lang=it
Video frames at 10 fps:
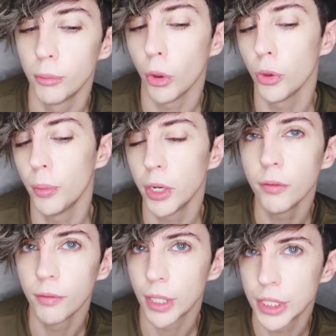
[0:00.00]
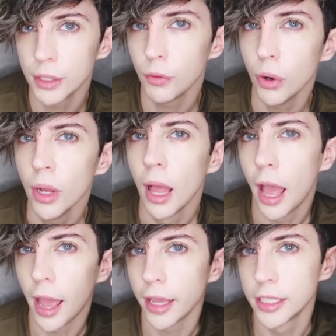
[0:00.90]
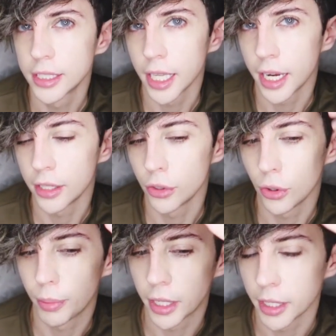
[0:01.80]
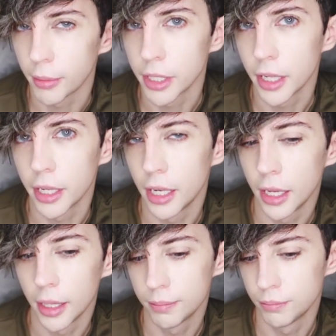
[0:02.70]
Il modo meno invasivo è inserendo praticamente del,